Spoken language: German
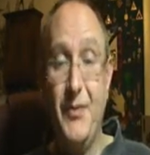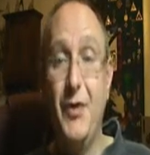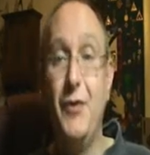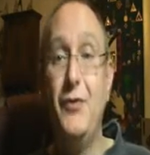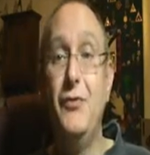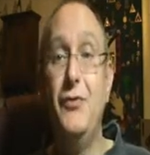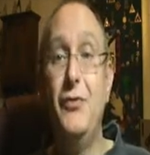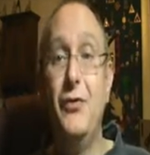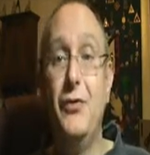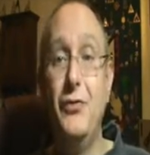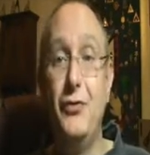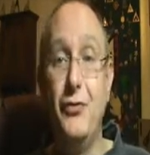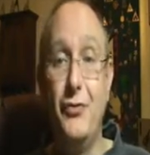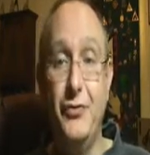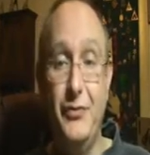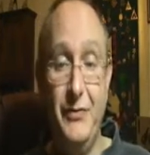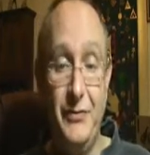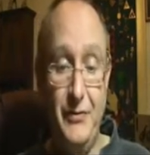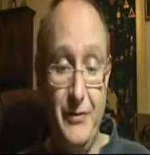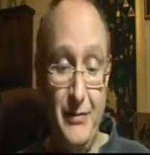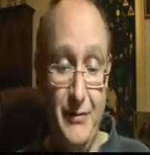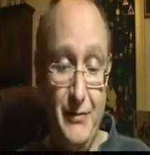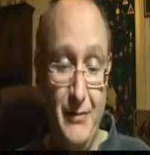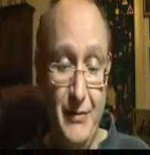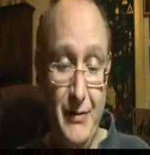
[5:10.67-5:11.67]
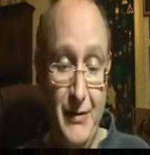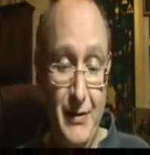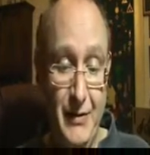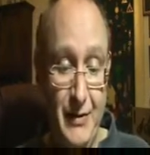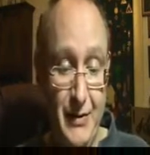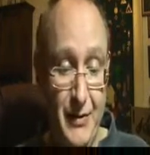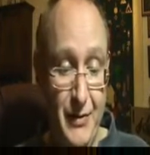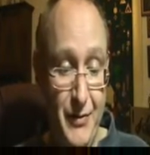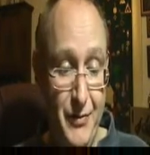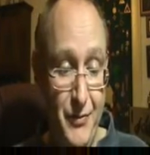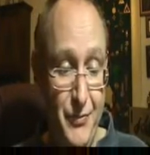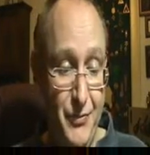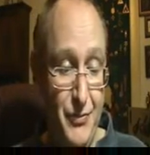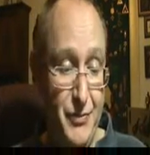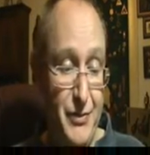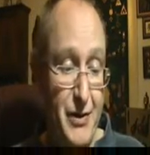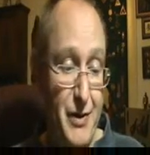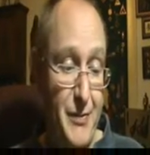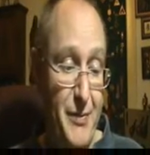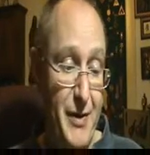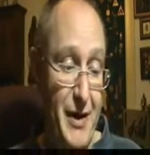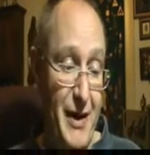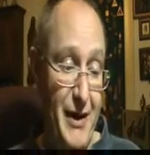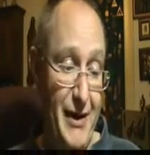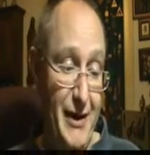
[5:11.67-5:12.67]
und und und
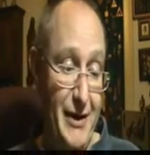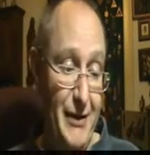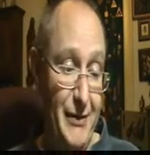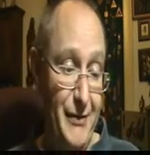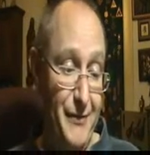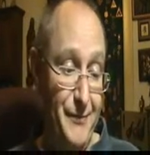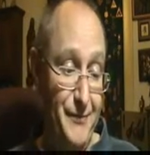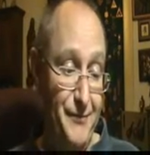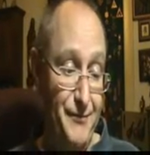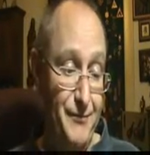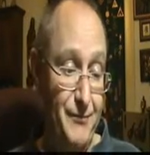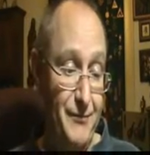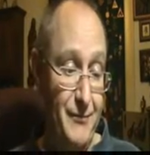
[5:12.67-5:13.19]
unterbrechen.